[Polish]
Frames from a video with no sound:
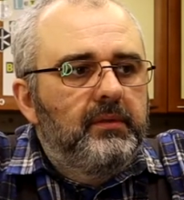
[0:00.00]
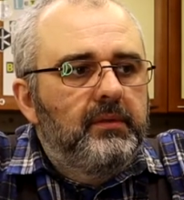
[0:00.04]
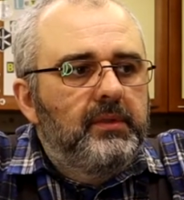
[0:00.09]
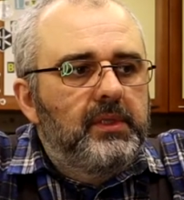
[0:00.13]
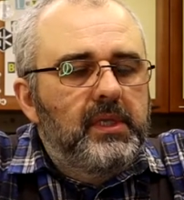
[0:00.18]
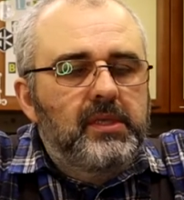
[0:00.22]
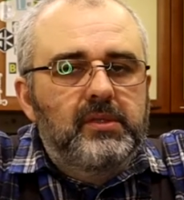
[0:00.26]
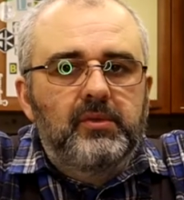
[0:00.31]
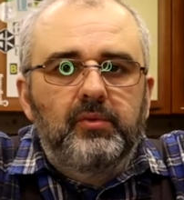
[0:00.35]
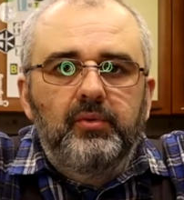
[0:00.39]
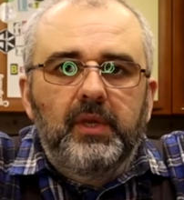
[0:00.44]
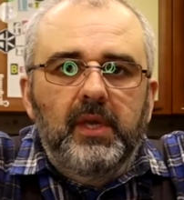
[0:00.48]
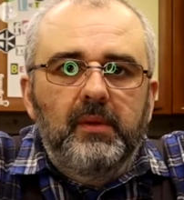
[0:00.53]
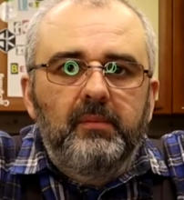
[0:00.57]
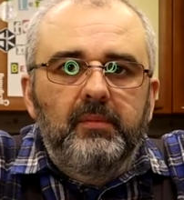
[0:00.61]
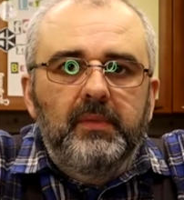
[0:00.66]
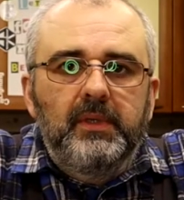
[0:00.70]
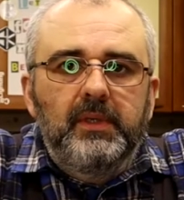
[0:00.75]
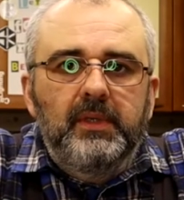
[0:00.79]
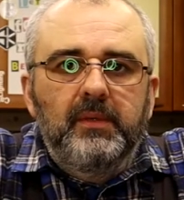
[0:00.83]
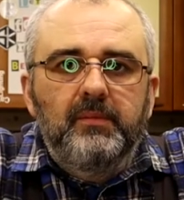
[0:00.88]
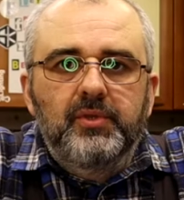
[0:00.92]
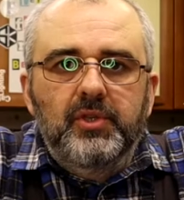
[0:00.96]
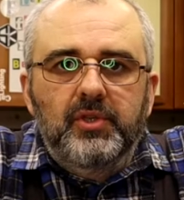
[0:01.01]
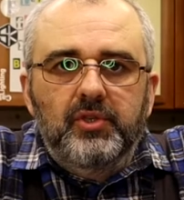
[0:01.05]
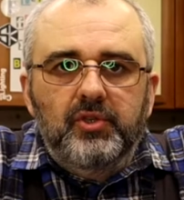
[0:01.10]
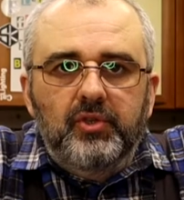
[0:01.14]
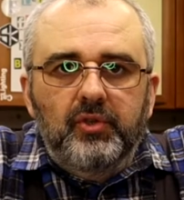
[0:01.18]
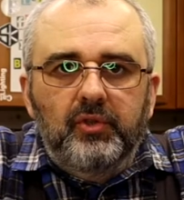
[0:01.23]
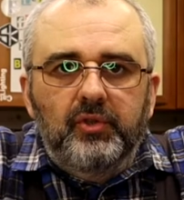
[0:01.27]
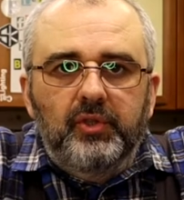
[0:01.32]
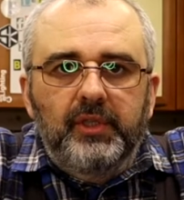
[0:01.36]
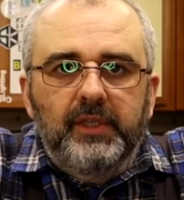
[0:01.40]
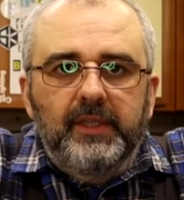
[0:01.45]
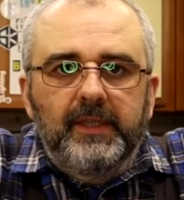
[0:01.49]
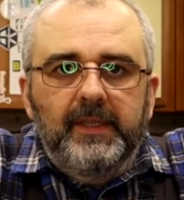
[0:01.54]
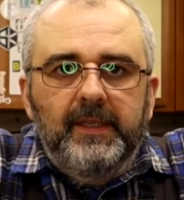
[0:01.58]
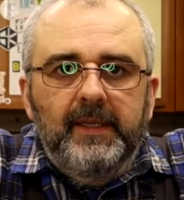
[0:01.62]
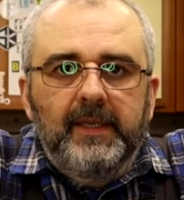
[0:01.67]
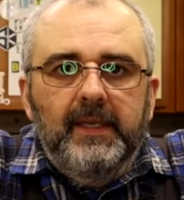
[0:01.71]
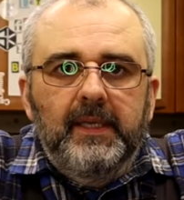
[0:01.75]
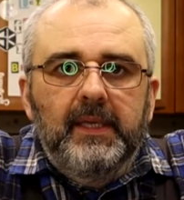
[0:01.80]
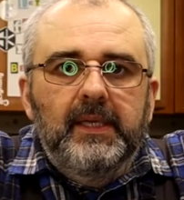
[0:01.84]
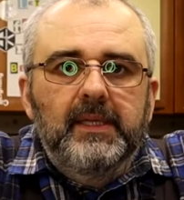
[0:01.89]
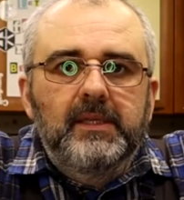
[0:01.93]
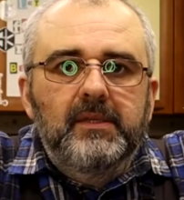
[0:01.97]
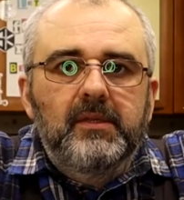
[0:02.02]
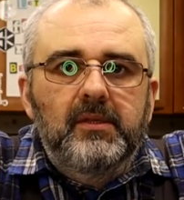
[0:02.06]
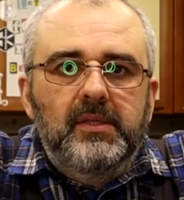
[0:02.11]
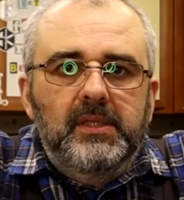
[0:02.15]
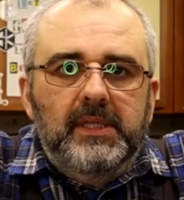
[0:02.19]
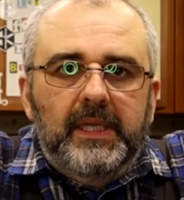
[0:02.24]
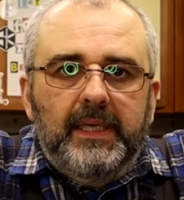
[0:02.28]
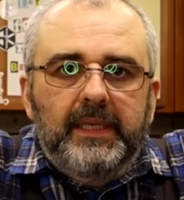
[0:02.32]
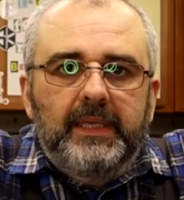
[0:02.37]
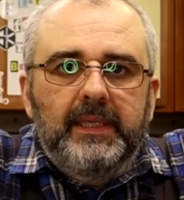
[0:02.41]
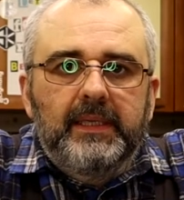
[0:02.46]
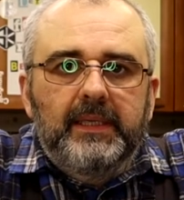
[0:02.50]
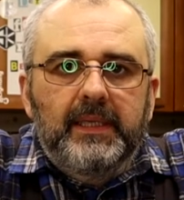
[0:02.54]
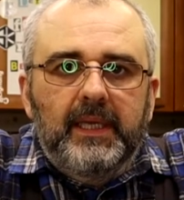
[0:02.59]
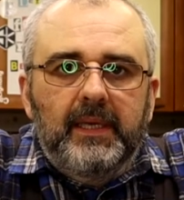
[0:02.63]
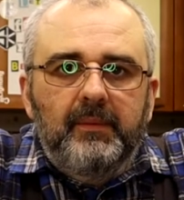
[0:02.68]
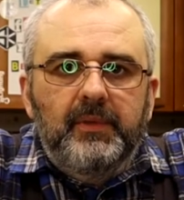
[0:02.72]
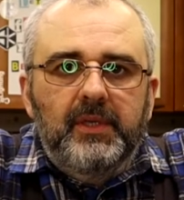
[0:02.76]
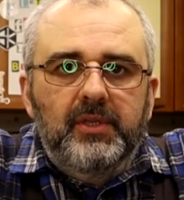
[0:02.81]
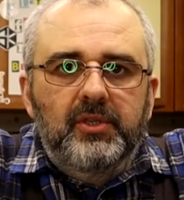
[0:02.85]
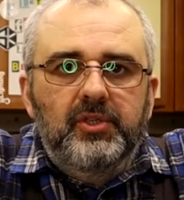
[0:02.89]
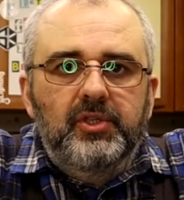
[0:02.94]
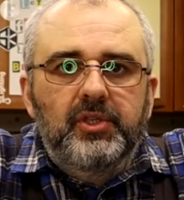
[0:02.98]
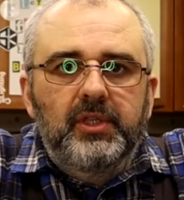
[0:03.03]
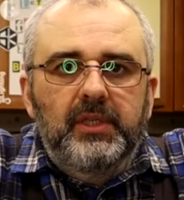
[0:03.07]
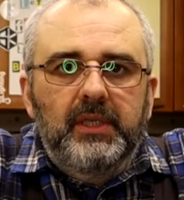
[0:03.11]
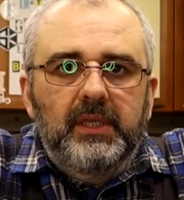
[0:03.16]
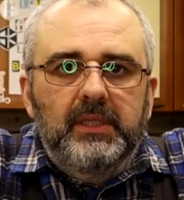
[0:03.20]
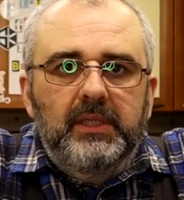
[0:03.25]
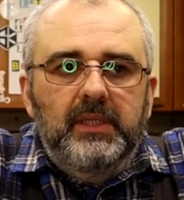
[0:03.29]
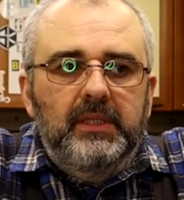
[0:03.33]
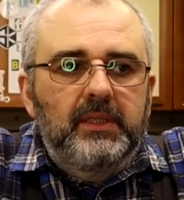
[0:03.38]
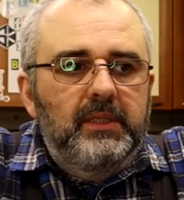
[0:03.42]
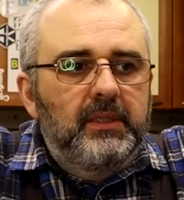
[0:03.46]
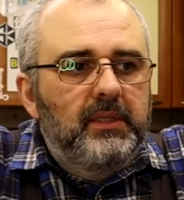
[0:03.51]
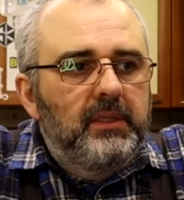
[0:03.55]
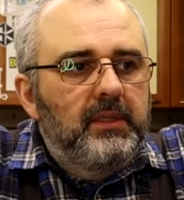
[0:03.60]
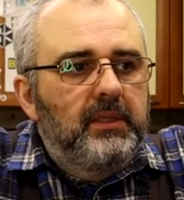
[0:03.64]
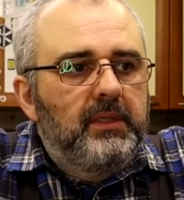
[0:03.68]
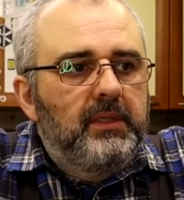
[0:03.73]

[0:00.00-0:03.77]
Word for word: testujemy brzeszczoty. Zostaje nam jeszcze jeden